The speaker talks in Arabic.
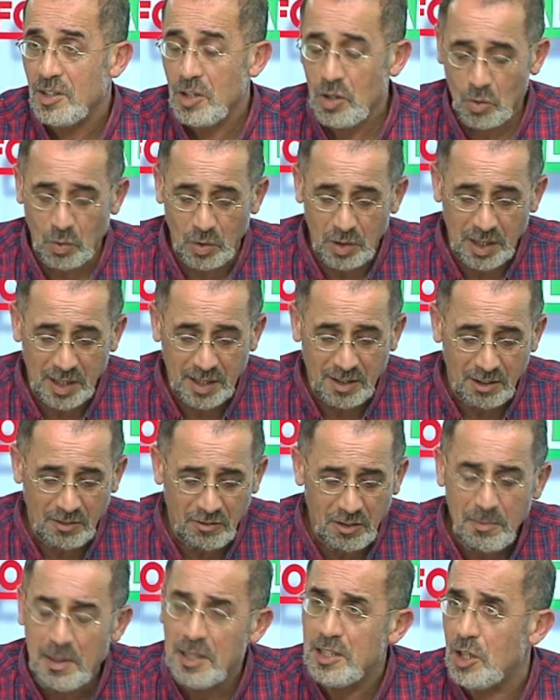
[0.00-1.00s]
يقول لك
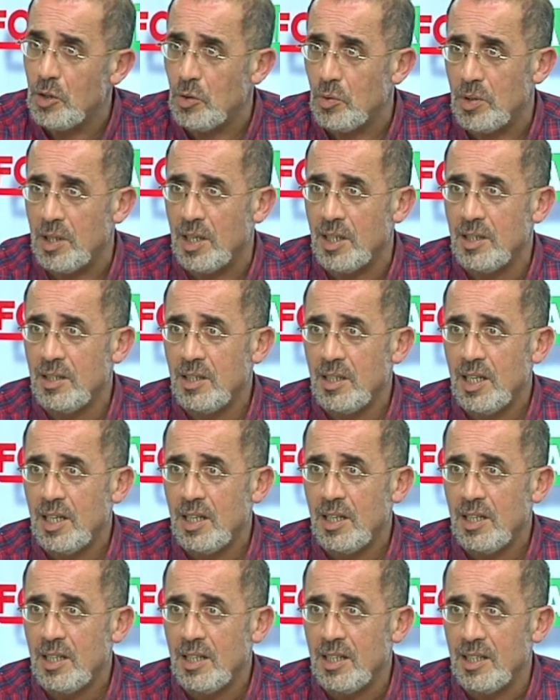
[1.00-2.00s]
في الماده الاولى
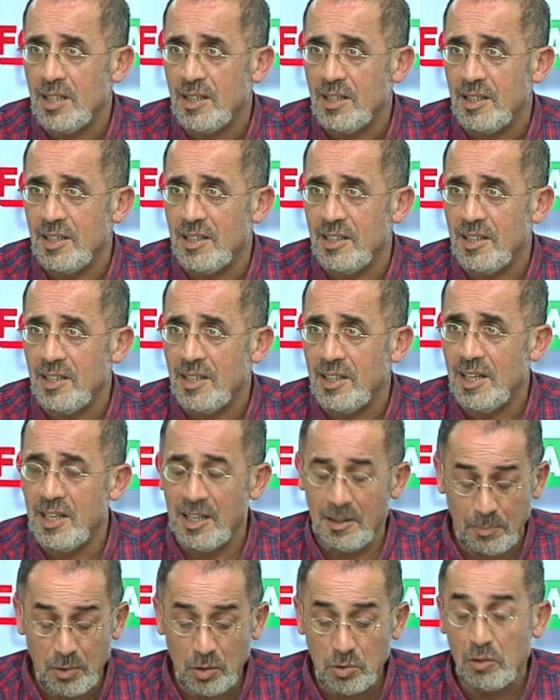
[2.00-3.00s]
آه,
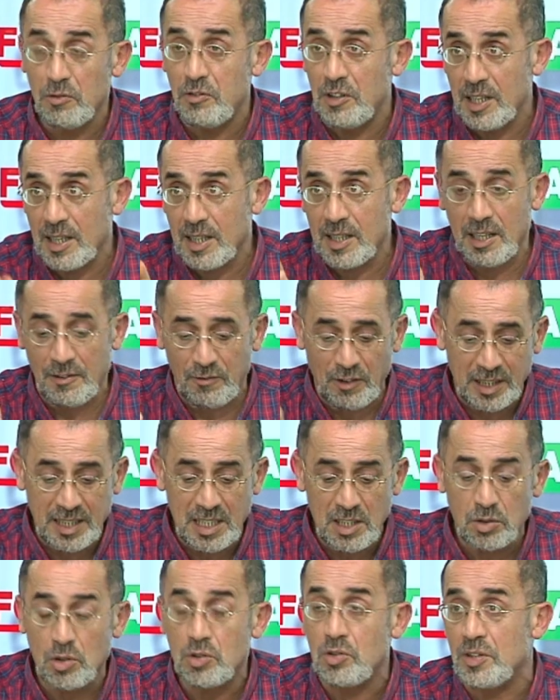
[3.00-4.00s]
أه، بليتو في في
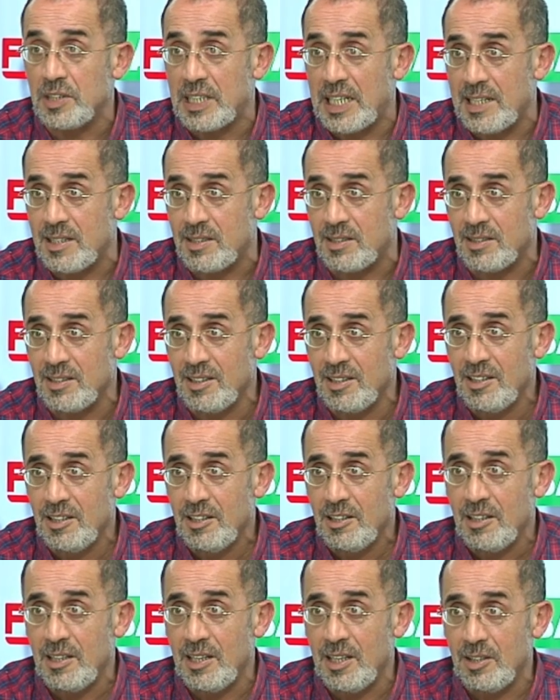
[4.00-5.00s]
1513
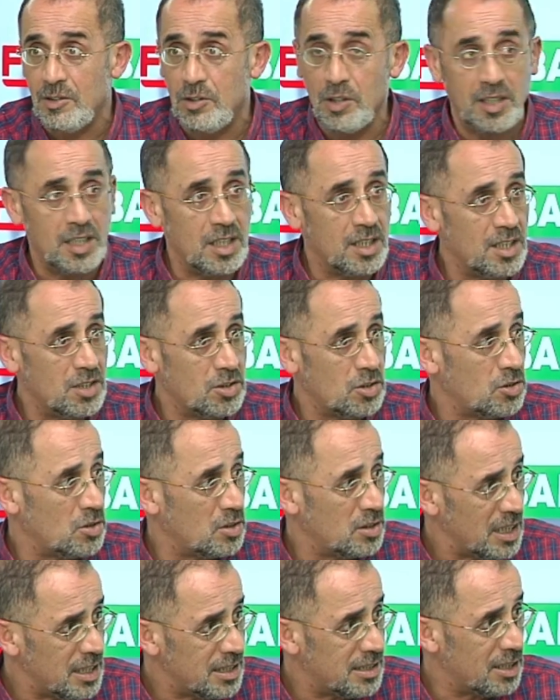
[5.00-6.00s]
الديكري
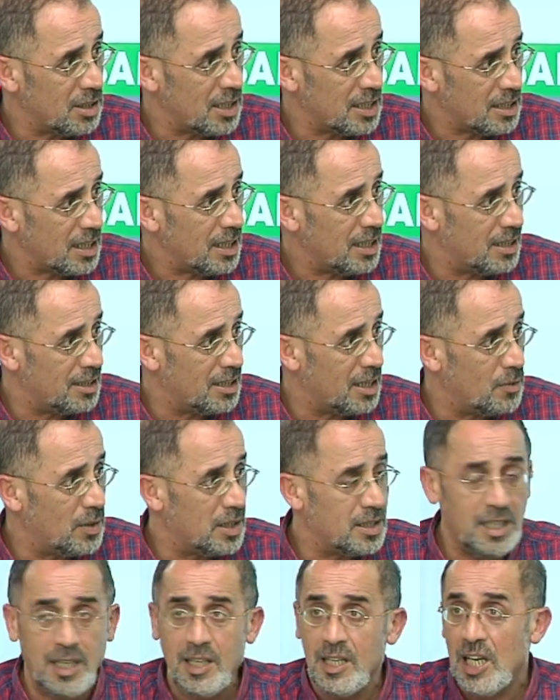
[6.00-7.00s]
1513 اللي يهضر على
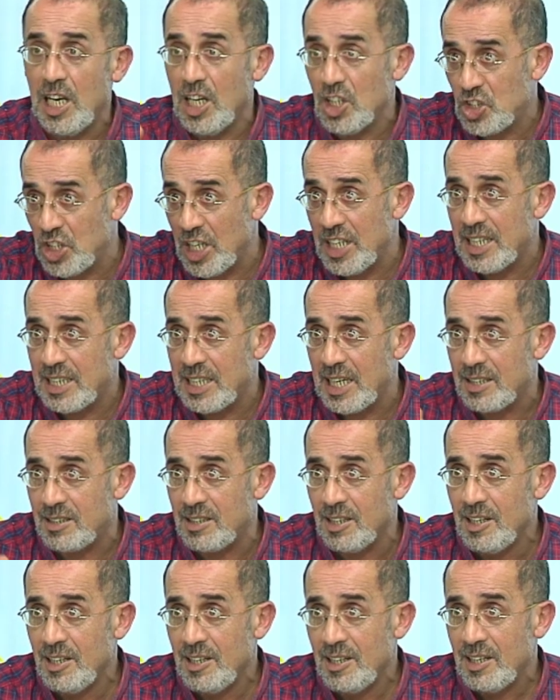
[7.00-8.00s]
النوادي على
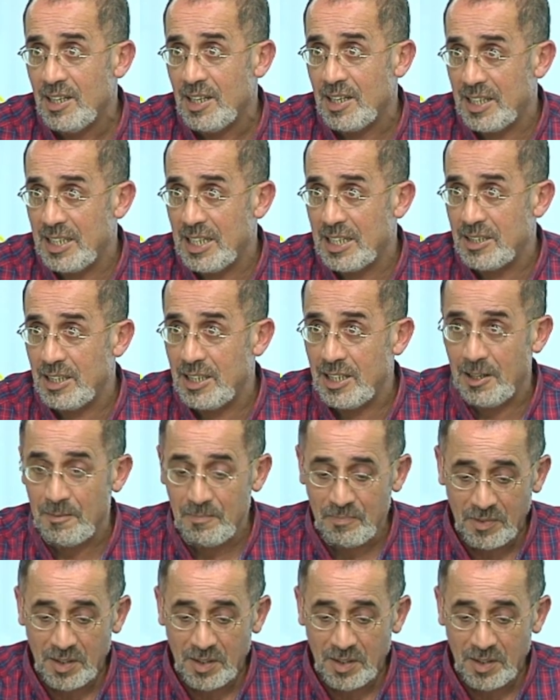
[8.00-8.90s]
الشركات الرياضيه